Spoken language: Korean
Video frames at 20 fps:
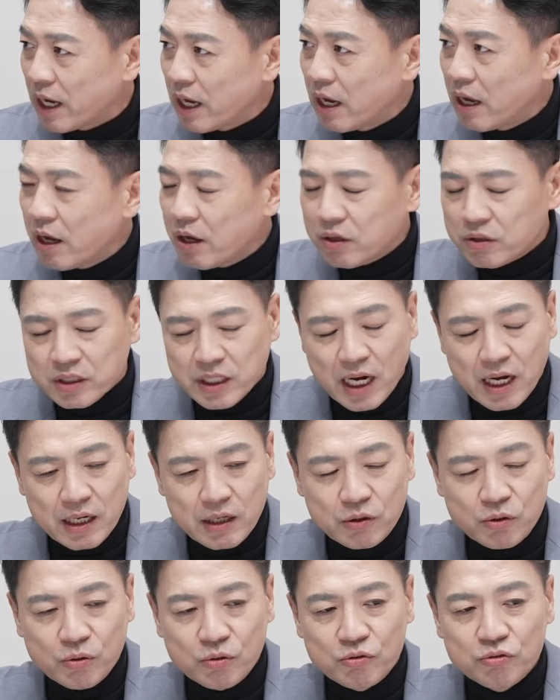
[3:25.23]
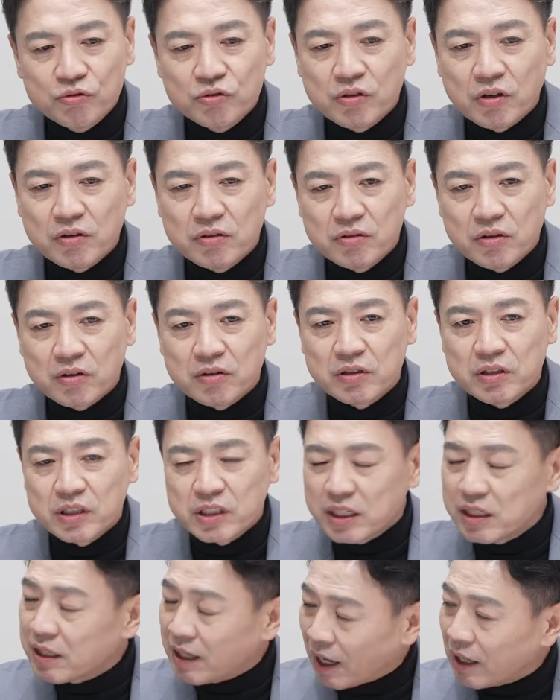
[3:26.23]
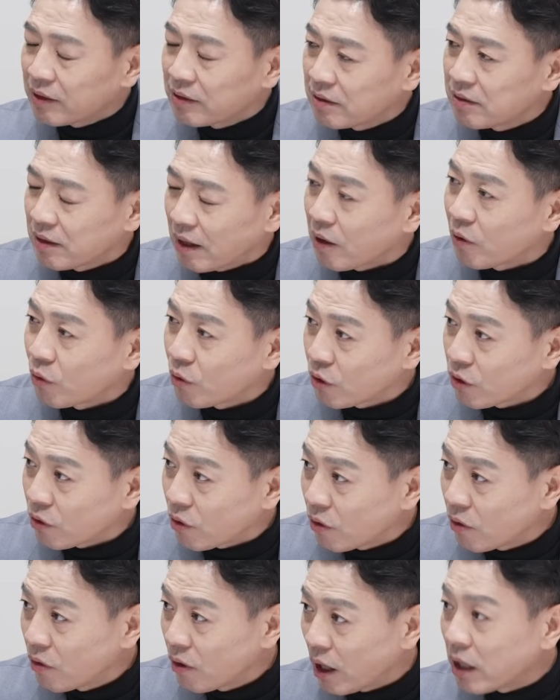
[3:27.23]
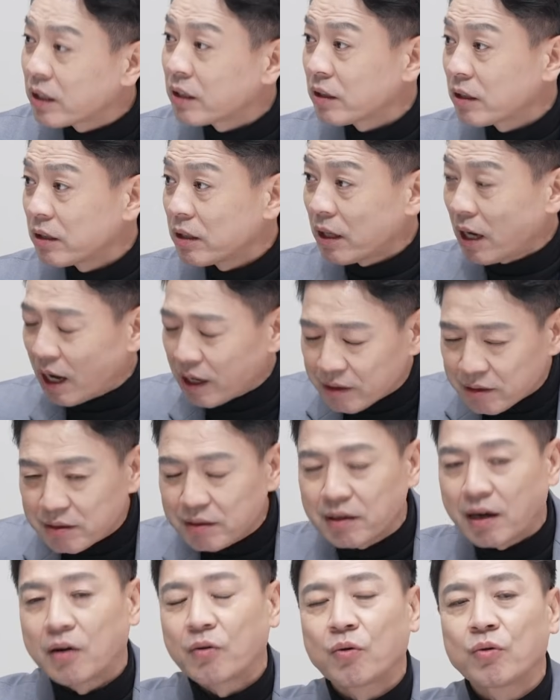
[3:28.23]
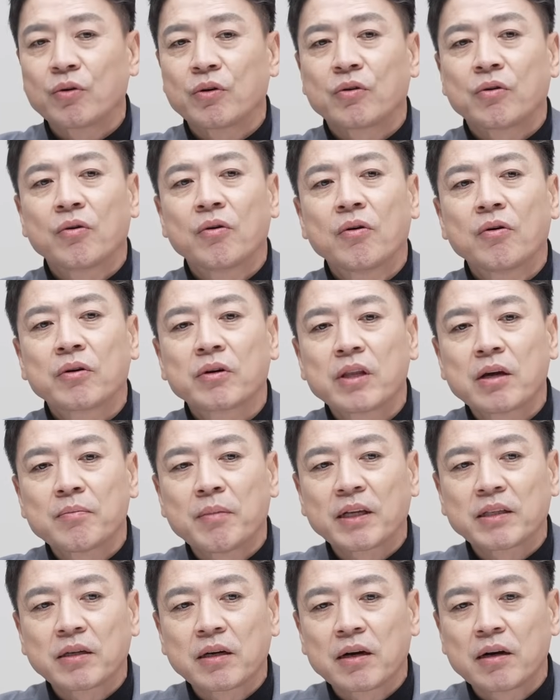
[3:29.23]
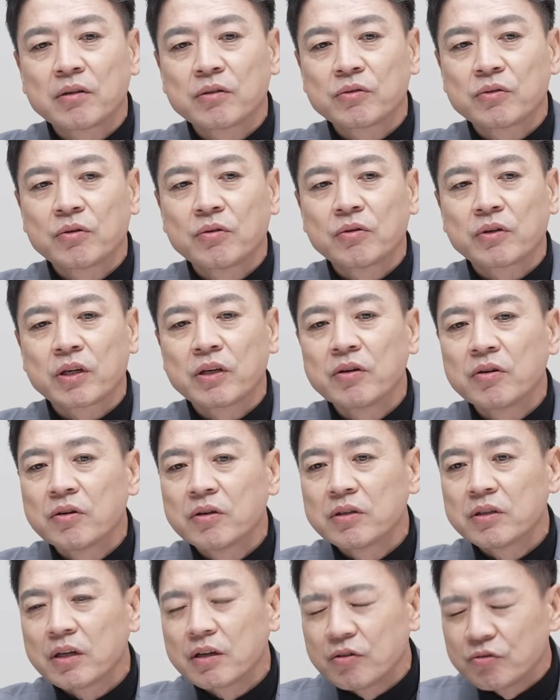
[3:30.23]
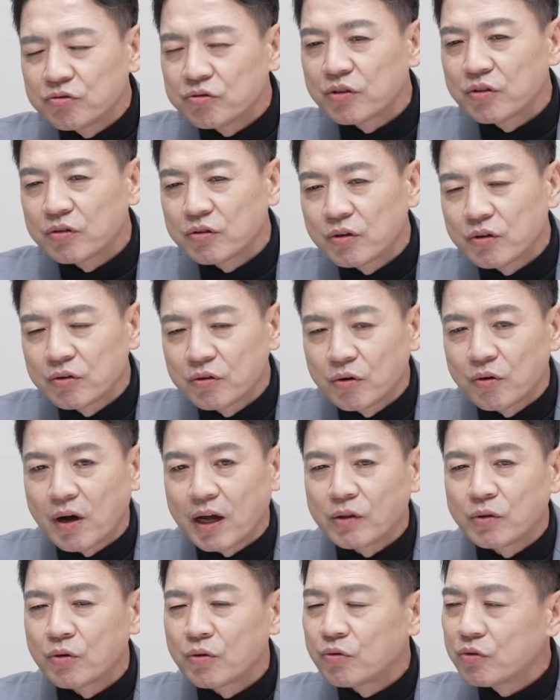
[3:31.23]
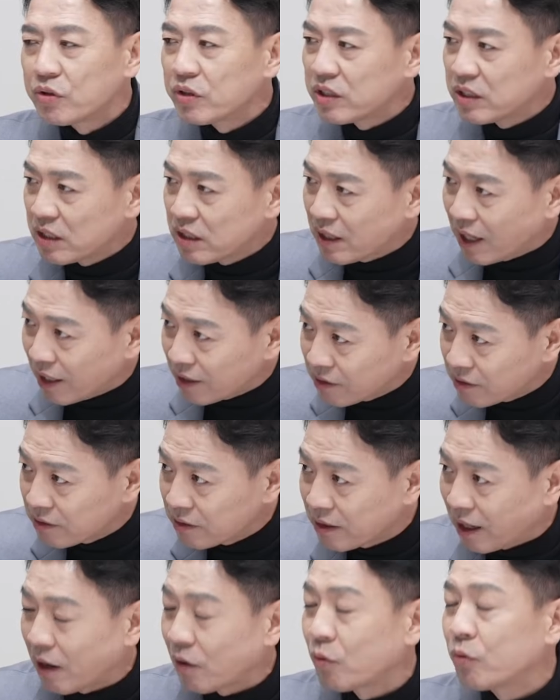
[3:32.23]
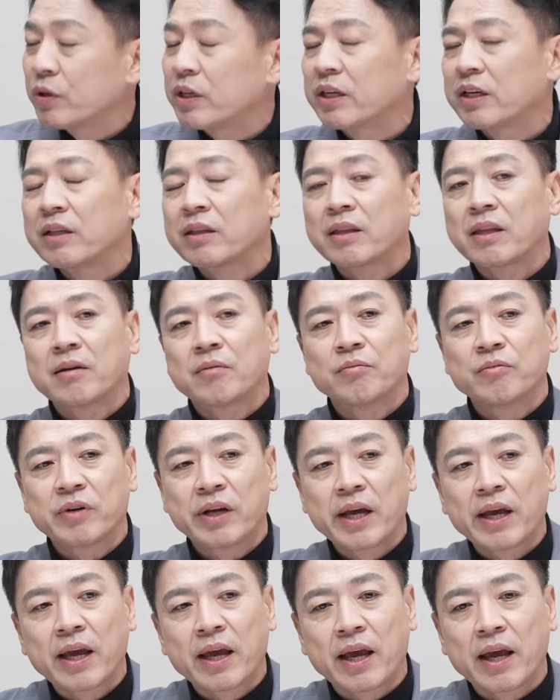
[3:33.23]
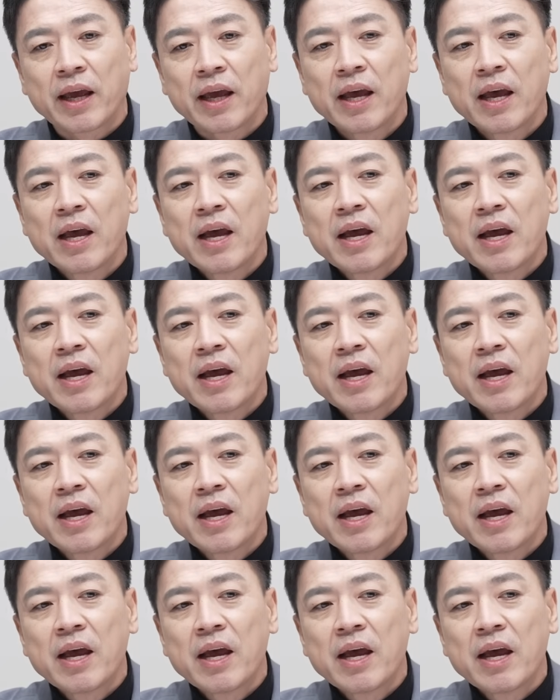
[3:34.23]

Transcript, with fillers: 음. 자기도 윤석열을 칠 카드를 갖고 있고, 아니 네. 칼을 갖고 있고, 그다음 마찬가지로 김건희나 윤석열도 한동훈을 칠 카드를 갖고 있기 때문에